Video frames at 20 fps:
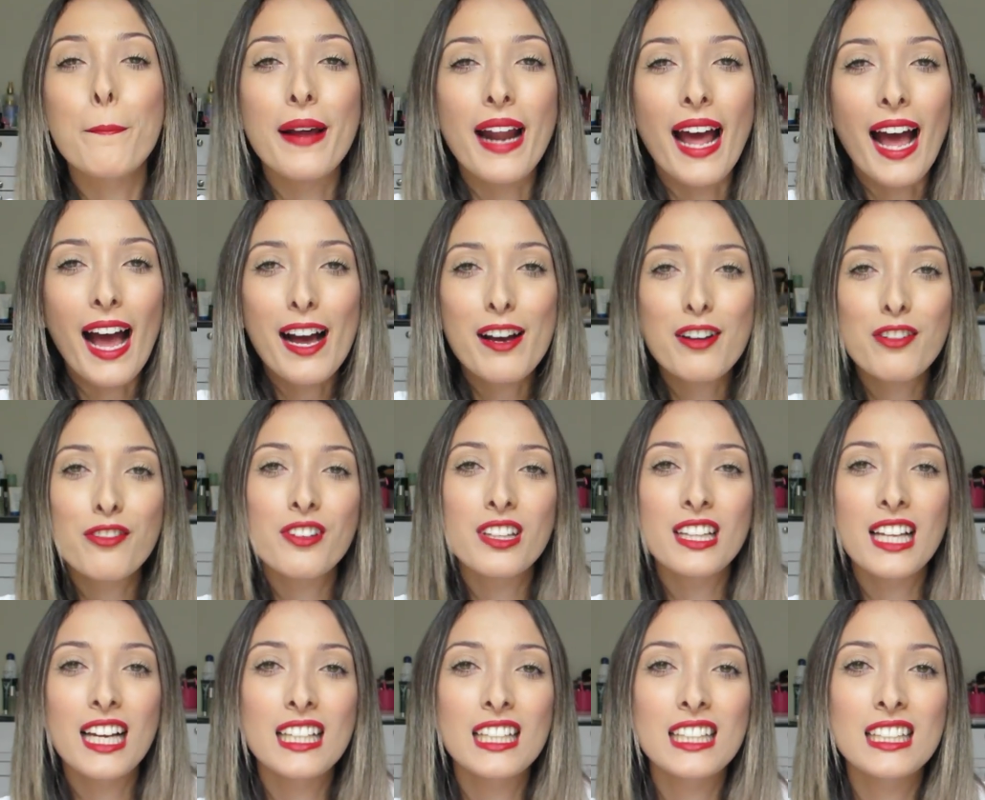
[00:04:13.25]
Pra
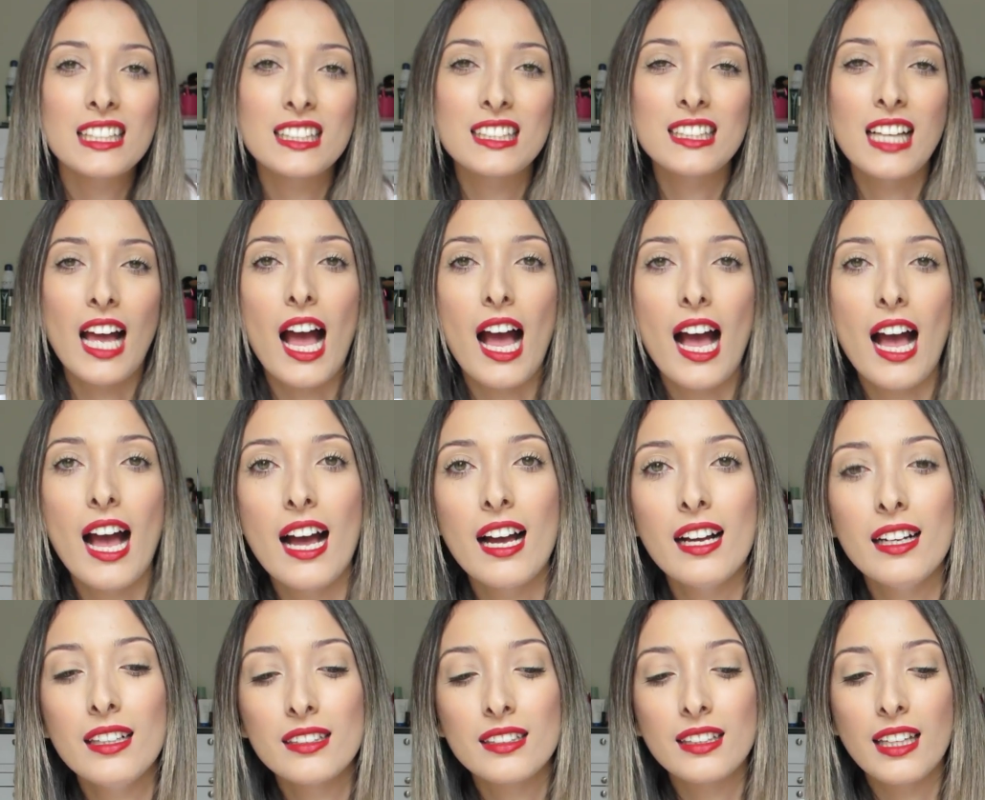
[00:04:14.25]

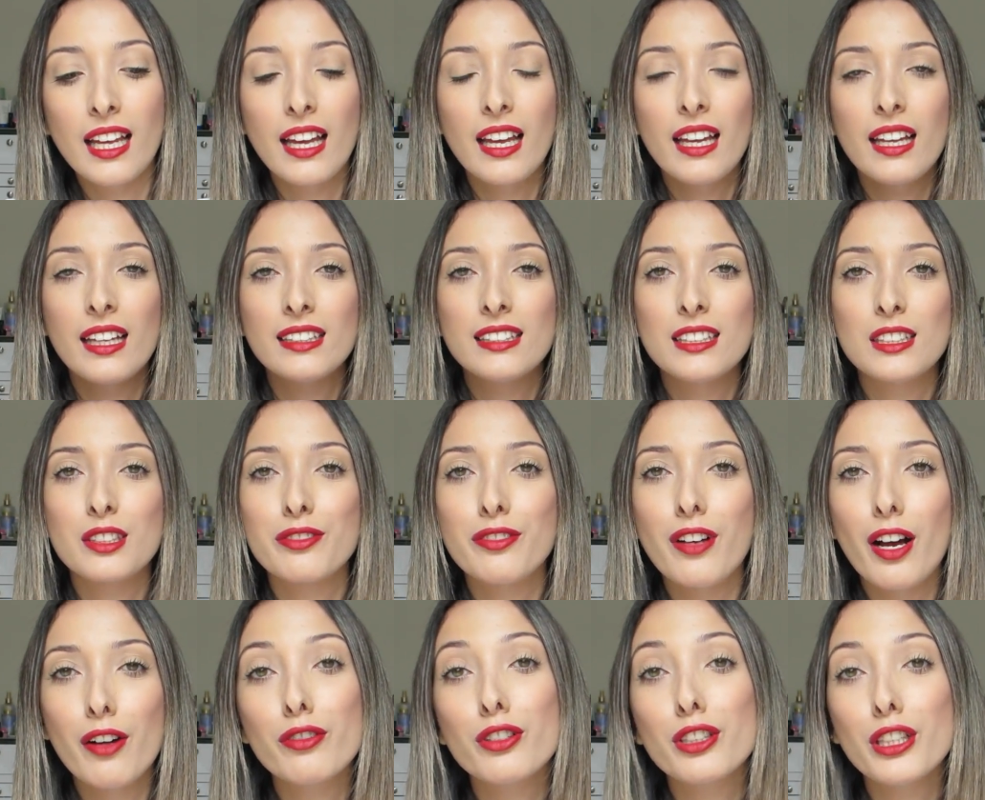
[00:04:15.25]
finalizar, né, esses
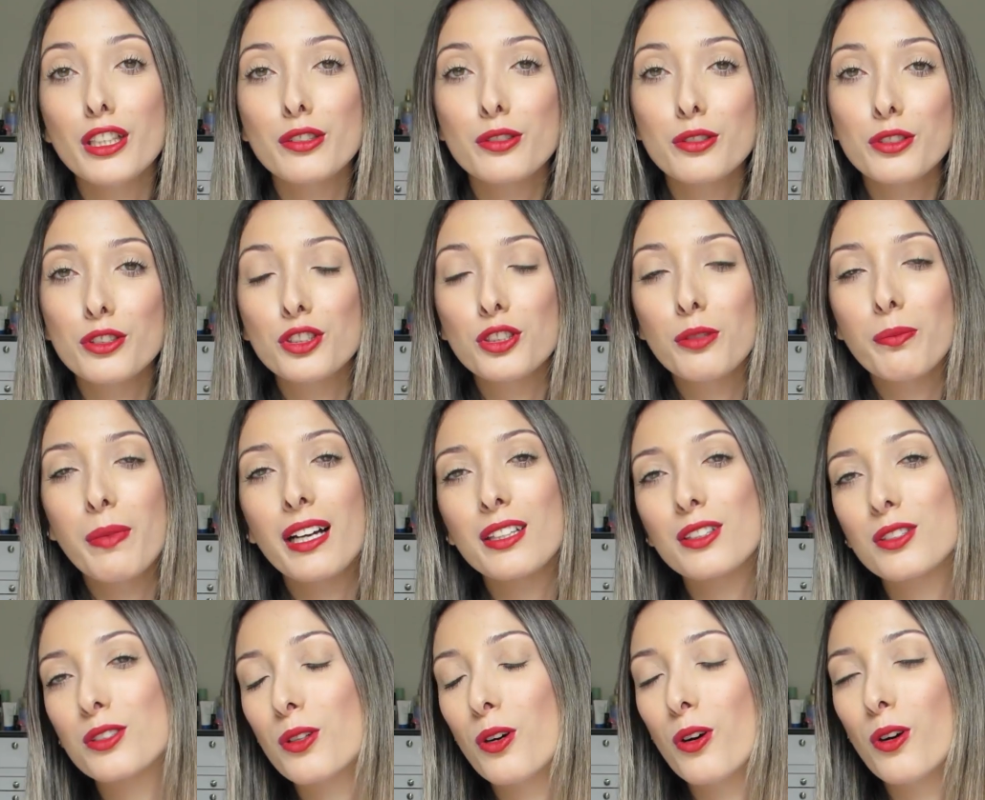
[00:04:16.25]
favoritos de
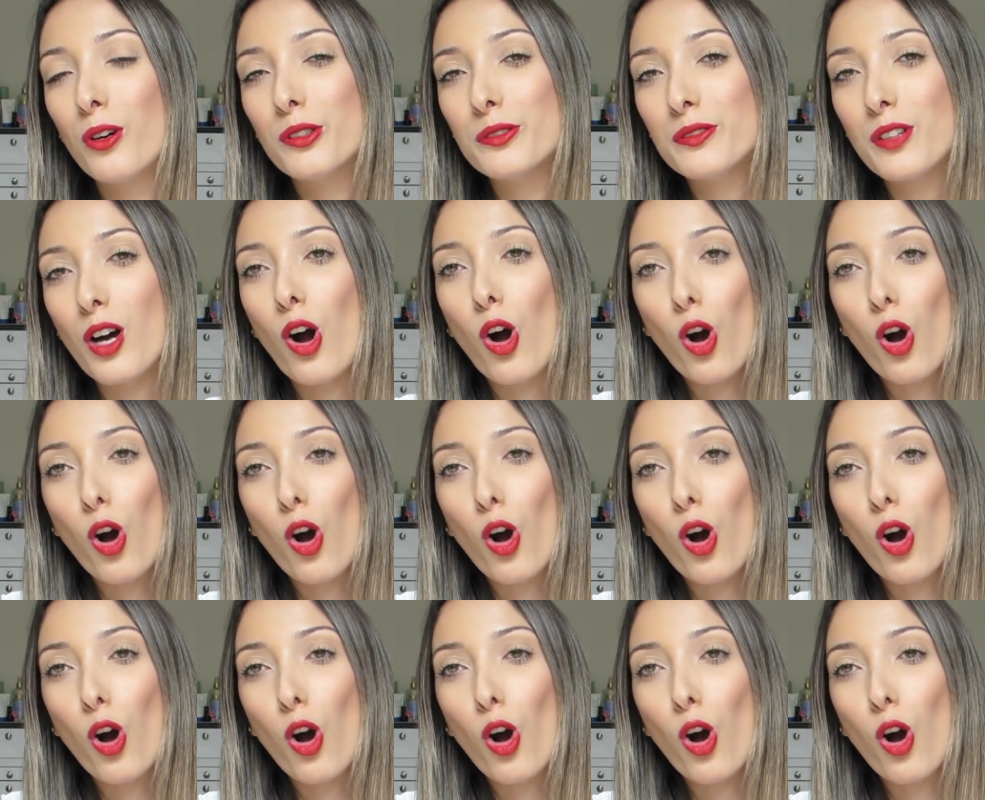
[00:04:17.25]
batom,